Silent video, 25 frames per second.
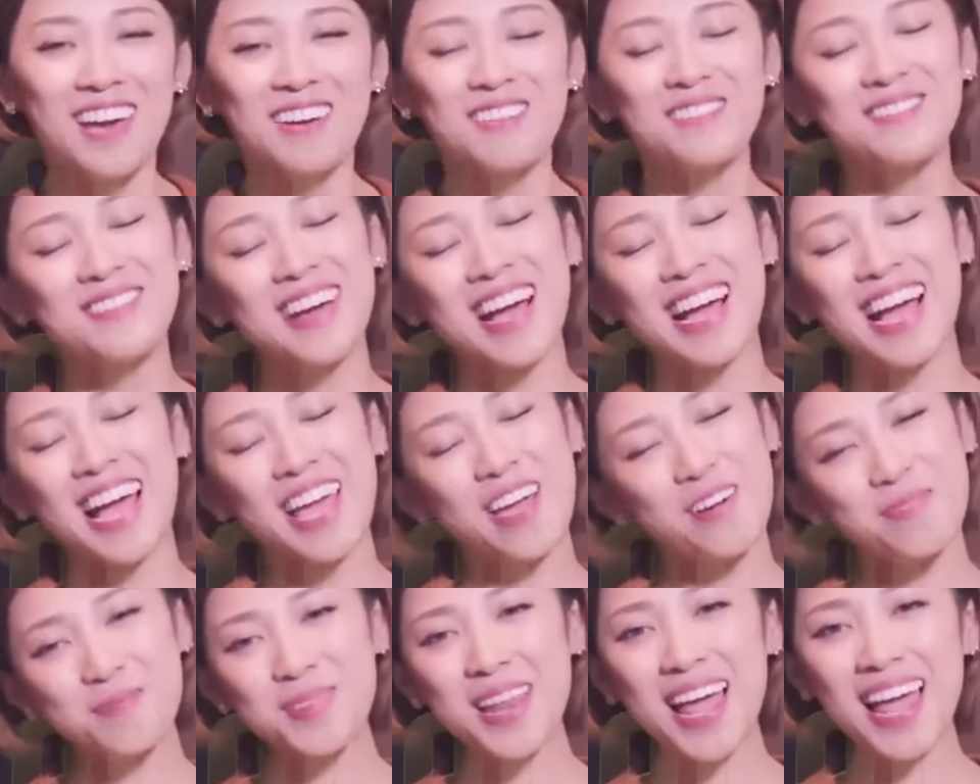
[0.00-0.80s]
Và
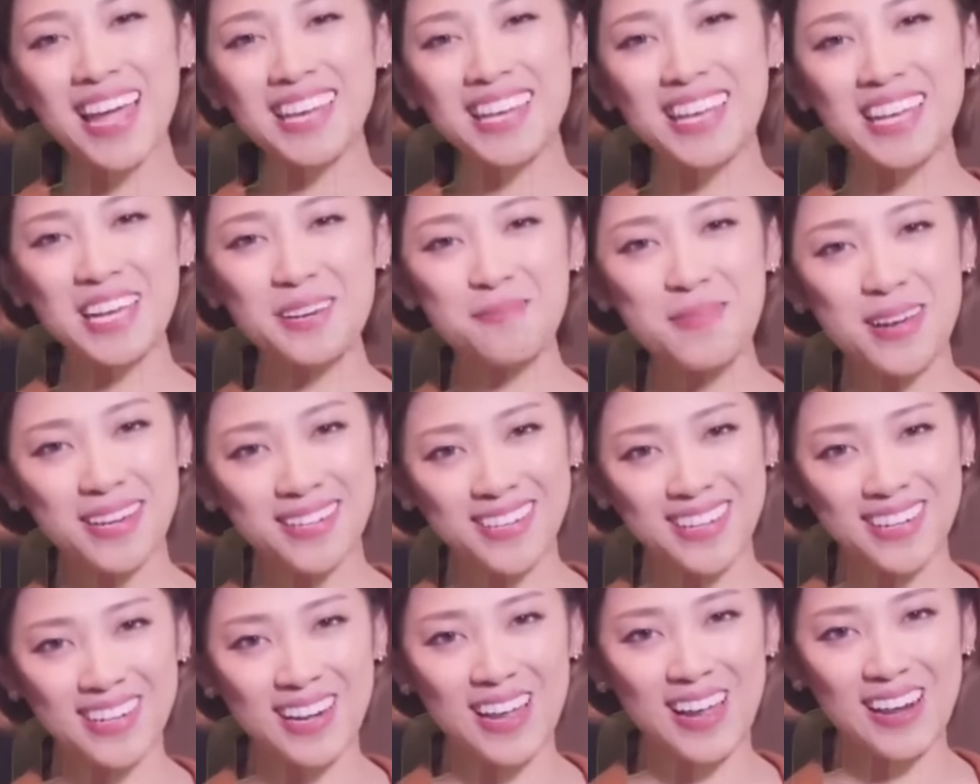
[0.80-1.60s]
ngày hôm nay thì các
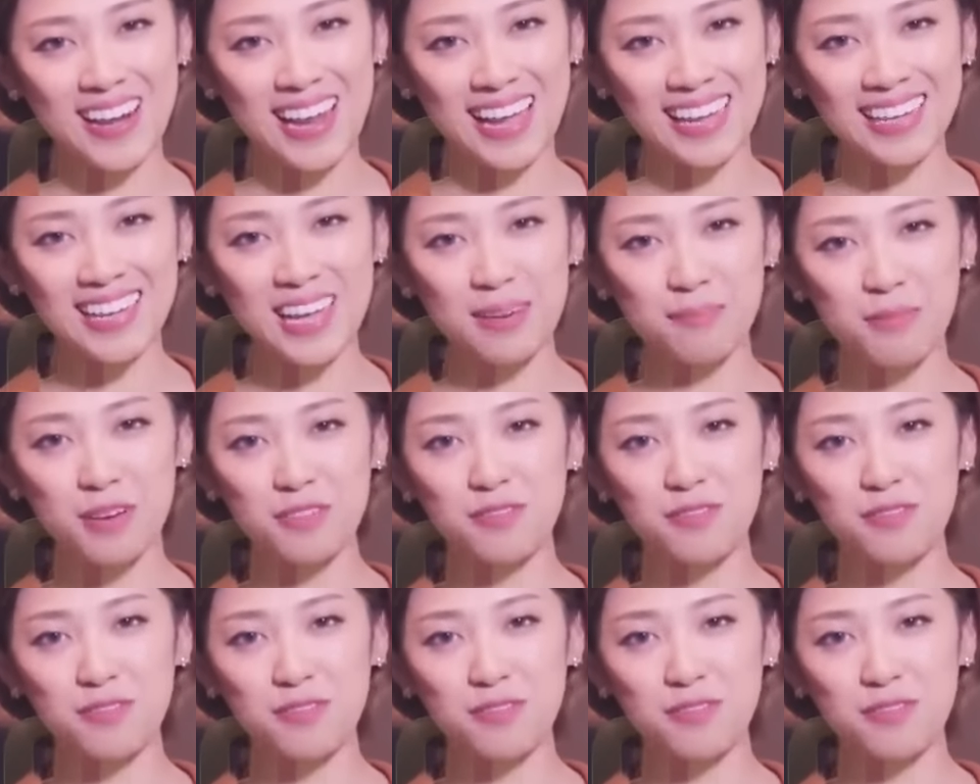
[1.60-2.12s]
bạn đừng lo lắng ạ à,